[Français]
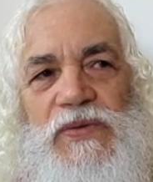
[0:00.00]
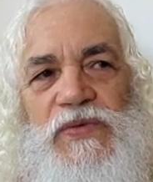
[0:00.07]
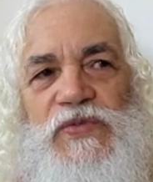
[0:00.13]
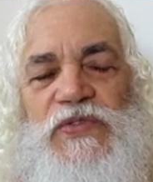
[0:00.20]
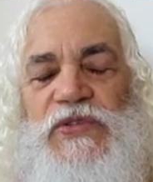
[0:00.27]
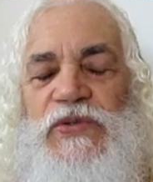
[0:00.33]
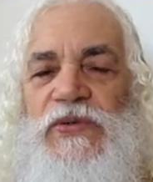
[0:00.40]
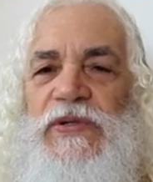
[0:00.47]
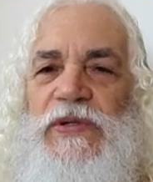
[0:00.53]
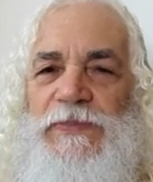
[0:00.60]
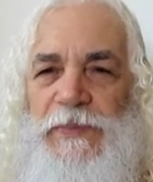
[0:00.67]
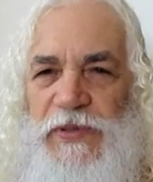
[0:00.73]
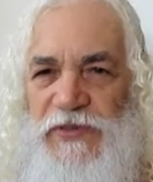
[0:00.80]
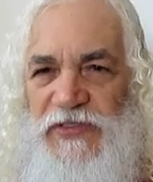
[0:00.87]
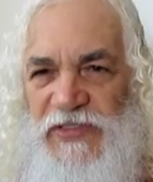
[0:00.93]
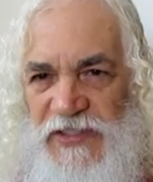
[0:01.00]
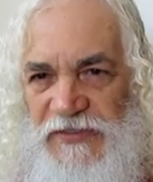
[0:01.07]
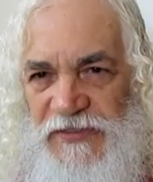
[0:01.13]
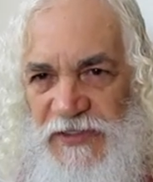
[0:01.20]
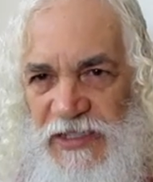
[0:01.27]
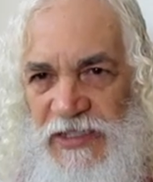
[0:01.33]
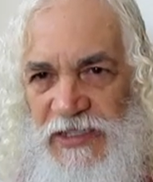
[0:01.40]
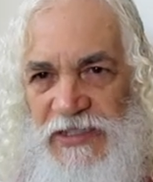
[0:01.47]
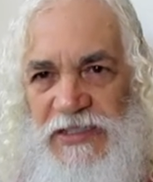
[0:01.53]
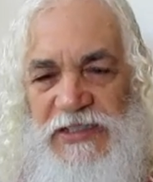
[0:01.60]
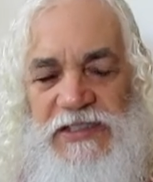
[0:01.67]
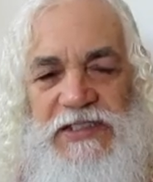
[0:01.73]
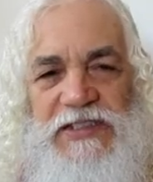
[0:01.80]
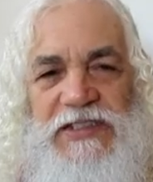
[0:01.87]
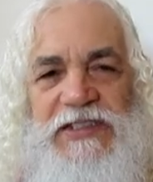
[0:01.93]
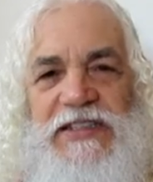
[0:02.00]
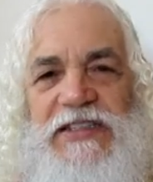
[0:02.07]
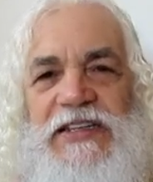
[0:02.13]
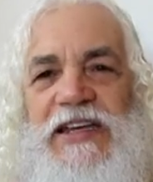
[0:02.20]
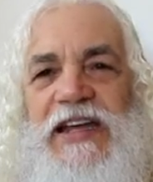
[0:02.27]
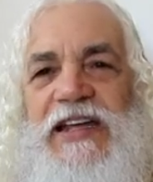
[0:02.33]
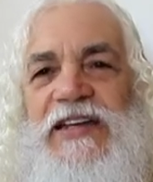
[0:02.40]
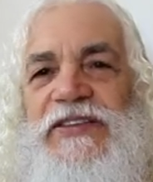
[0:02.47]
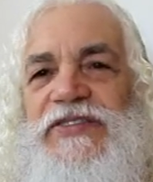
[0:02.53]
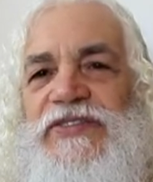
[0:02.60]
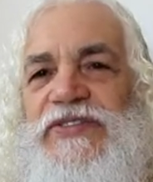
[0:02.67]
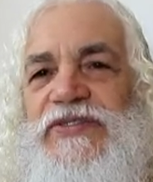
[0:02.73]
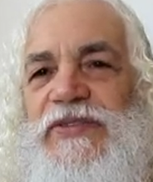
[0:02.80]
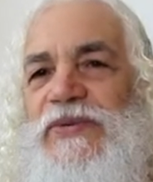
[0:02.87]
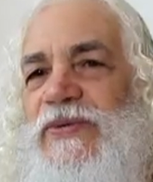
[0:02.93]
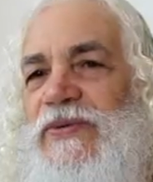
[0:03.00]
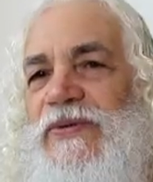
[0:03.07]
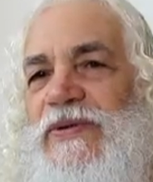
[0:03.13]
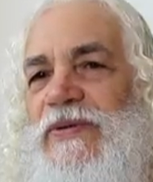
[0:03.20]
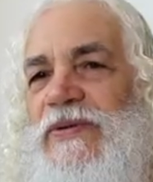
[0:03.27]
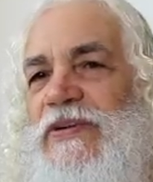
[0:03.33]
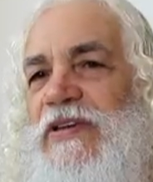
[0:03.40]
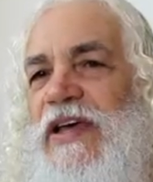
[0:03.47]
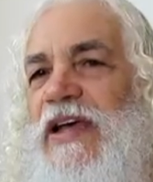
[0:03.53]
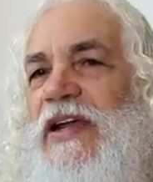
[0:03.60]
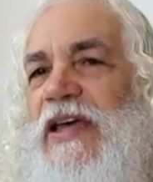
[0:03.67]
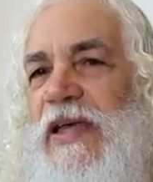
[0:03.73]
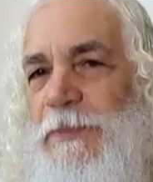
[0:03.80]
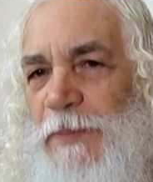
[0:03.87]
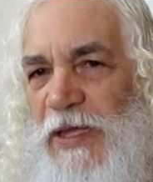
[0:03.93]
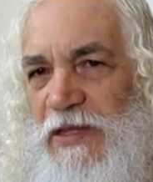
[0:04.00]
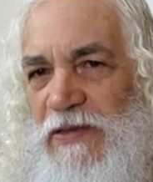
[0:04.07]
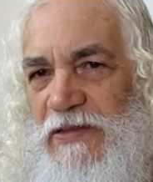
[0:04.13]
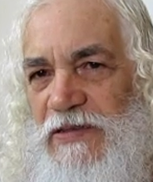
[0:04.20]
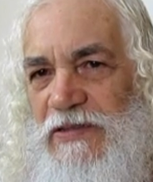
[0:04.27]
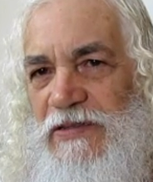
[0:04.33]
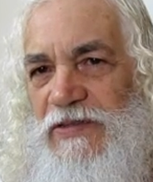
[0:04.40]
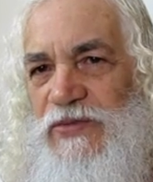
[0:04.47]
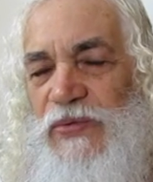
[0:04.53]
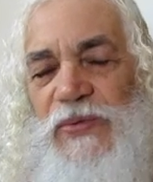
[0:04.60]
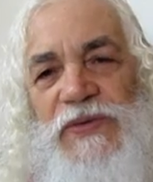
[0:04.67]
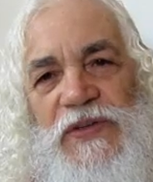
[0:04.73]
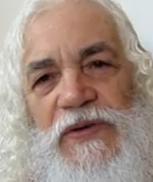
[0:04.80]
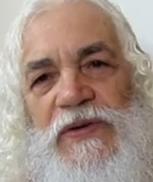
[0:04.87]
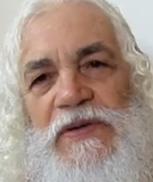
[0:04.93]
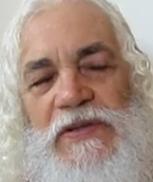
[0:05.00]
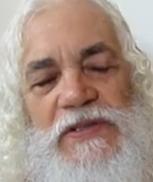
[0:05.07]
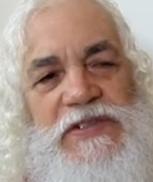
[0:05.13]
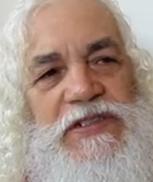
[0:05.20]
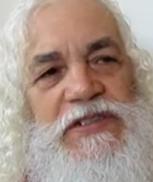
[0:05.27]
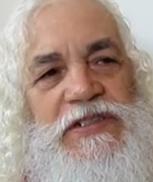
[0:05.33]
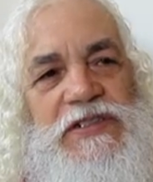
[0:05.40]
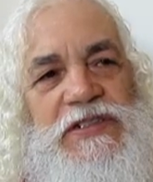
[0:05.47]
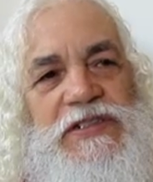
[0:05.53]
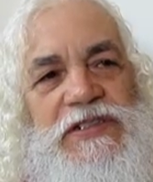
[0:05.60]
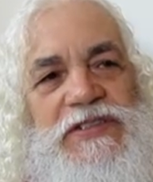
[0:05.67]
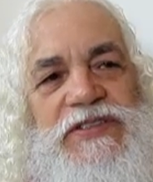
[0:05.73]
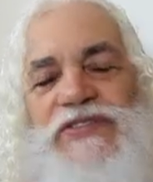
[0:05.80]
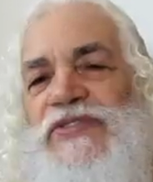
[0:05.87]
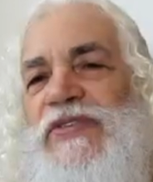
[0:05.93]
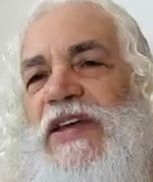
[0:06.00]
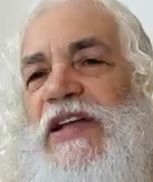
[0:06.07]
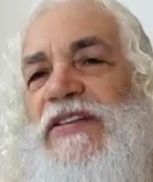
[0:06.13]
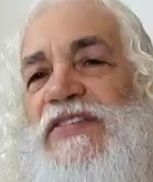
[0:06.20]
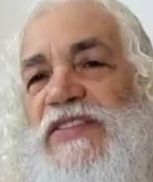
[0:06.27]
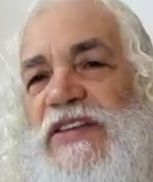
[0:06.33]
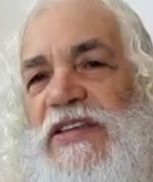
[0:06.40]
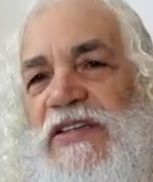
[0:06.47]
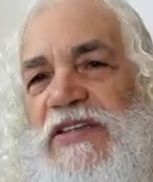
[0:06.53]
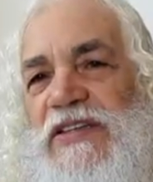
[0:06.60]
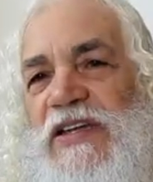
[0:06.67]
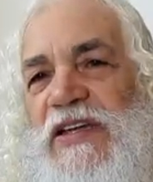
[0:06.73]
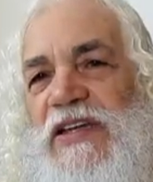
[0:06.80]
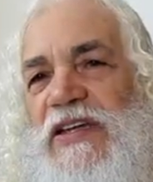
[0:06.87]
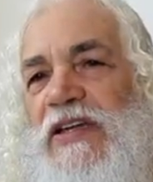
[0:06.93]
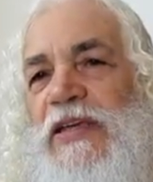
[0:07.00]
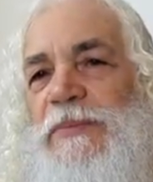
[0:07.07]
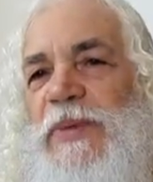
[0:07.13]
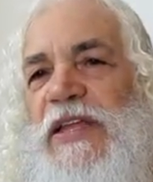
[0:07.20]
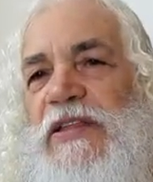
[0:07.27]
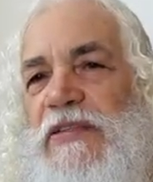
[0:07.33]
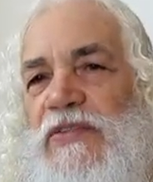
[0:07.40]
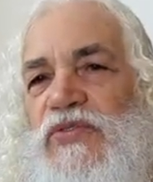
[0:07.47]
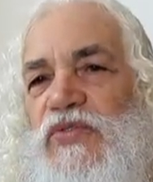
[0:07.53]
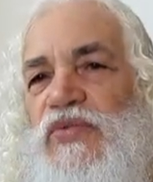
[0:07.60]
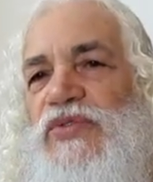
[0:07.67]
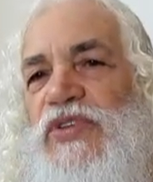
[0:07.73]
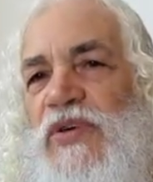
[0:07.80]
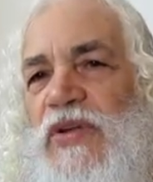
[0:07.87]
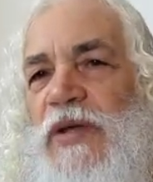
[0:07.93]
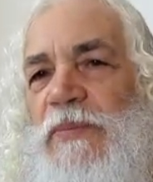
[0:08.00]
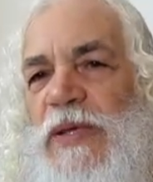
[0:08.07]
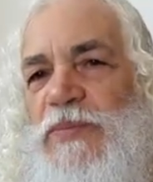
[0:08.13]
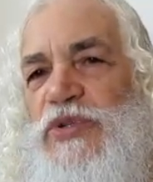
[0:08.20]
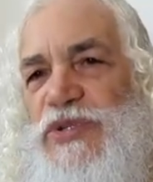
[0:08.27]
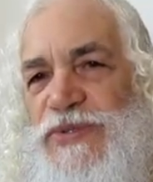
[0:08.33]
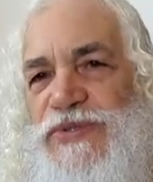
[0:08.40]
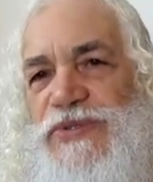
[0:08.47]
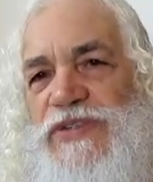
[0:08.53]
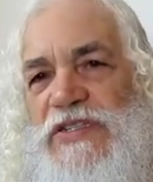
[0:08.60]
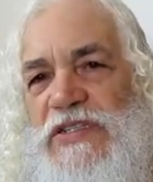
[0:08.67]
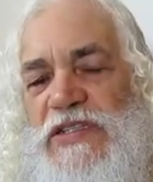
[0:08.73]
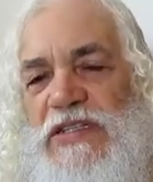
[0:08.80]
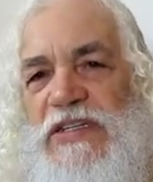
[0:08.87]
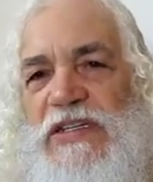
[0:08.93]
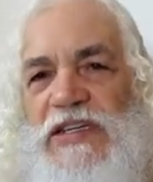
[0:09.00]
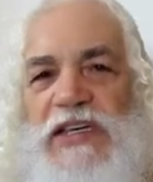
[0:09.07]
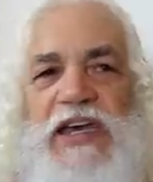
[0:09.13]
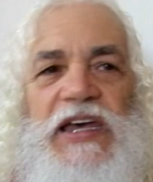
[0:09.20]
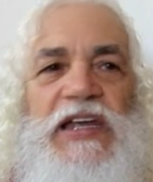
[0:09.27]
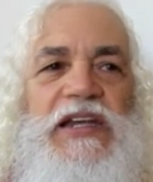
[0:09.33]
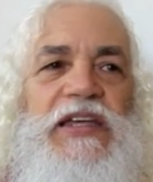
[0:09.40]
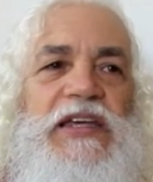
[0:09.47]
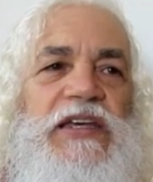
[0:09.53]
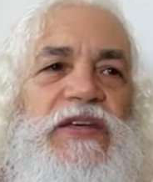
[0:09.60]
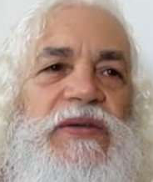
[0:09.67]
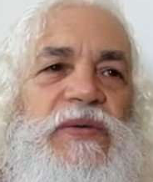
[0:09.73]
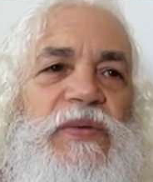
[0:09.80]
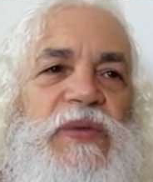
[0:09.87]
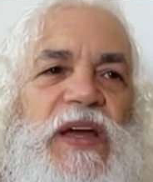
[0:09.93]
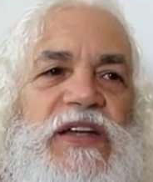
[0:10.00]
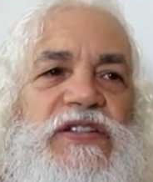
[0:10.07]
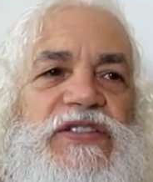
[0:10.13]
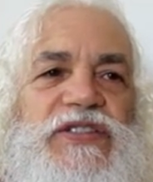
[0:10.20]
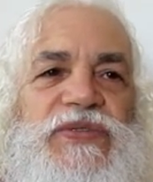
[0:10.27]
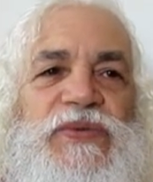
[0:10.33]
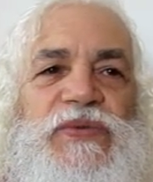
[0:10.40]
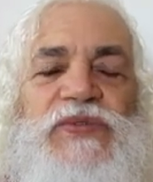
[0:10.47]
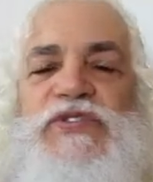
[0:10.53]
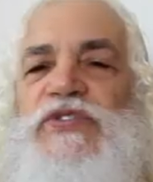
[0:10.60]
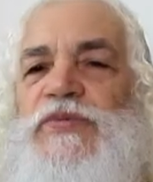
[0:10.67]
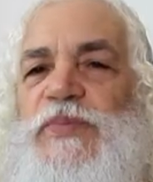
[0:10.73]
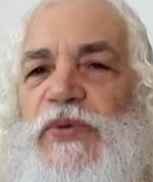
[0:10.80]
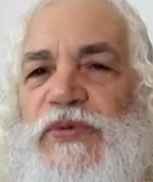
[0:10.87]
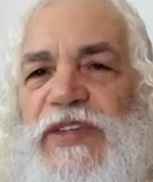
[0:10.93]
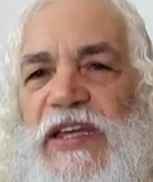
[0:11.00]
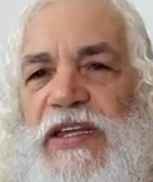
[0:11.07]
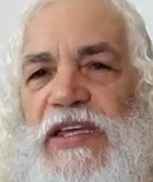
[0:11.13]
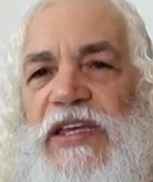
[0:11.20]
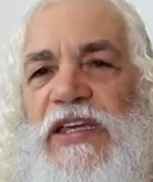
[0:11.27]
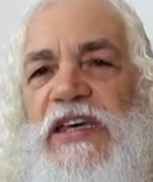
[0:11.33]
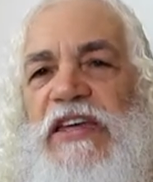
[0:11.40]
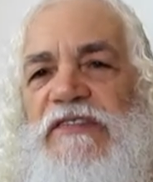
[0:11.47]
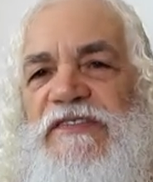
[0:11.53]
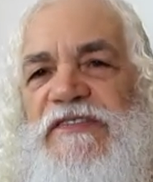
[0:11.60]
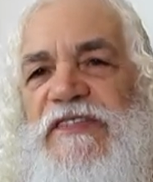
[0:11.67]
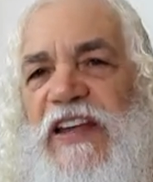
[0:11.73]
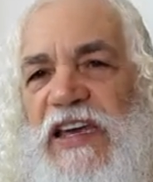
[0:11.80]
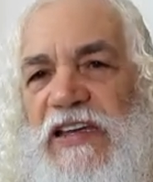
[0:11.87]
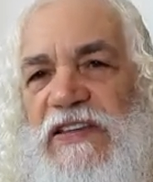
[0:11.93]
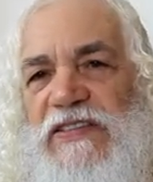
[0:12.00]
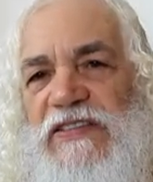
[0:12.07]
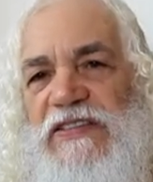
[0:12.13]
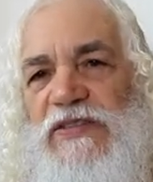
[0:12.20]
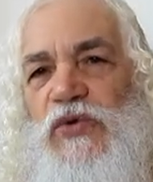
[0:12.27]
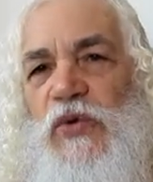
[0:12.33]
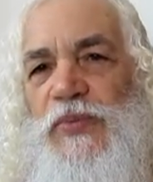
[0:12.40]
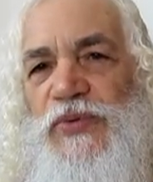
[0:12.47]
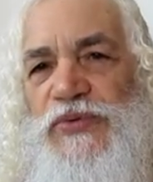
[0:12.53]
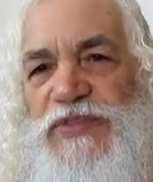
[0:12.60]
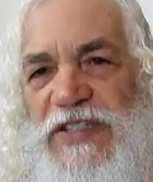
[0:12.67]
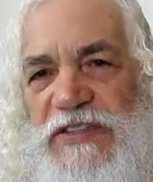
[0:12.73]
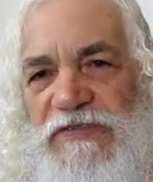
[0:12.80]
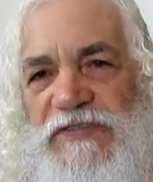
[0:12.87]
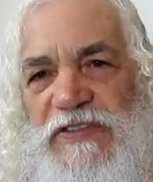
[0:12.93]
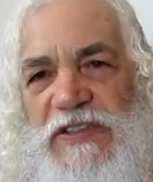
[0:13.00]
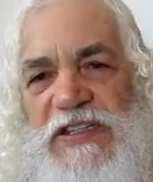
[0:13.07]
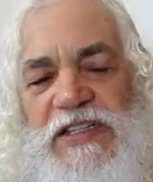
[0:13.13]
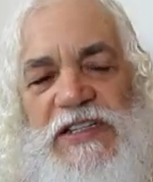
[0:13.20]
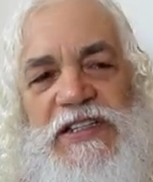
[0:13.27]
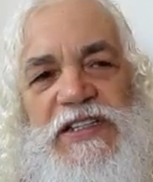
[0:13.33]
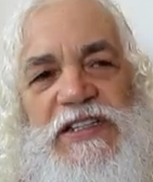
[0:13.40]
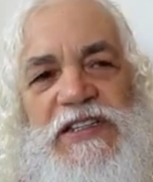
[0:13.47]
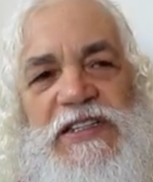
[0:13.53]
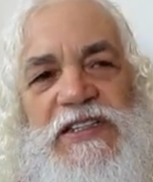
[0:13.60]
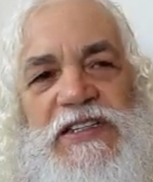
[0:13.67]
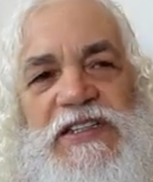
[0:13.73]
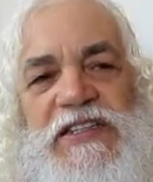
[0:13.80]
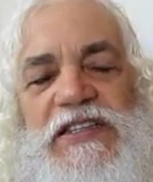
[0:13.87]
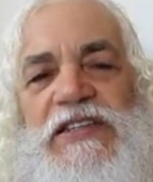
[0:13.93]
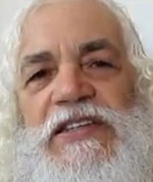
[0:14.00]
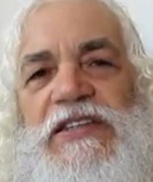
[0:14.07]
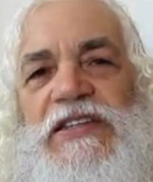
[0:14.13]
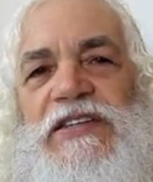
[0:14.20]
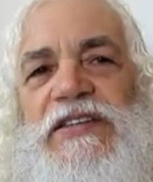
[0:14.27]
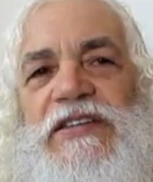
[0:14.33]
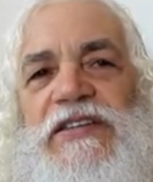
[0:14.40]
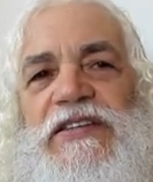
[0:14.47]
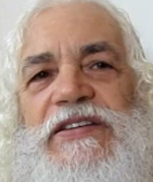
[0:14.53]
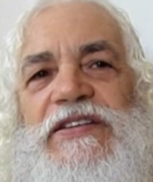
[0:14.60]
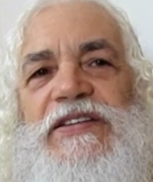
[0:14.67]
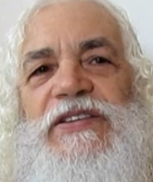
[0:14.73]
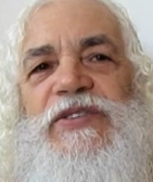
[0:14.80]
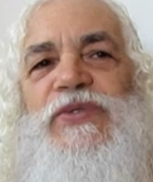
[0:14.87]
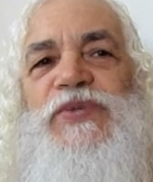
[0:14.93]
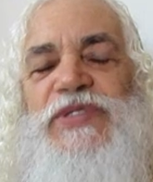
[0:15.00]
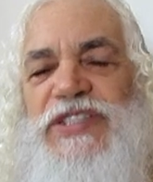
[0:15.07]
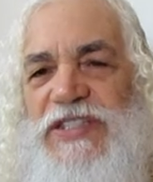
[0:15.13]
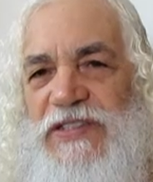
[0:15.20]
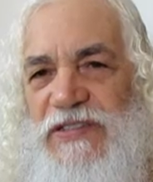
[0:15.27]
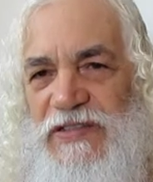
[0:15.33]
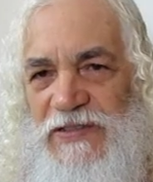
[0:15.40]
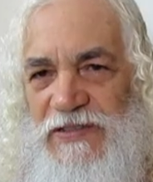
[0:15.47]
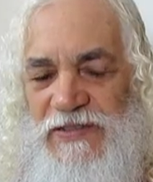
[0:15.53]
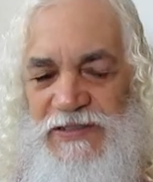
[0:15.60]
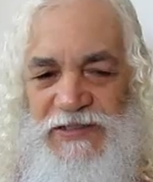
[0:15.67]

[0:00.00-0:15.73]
tout ce que la pensée fait, elle, se, elle répète tout le temps ce qu'elle sait. Elle répète tout le temps la même chose. Elle est une action spontanée, réflexe, compulsif, qui nous dicte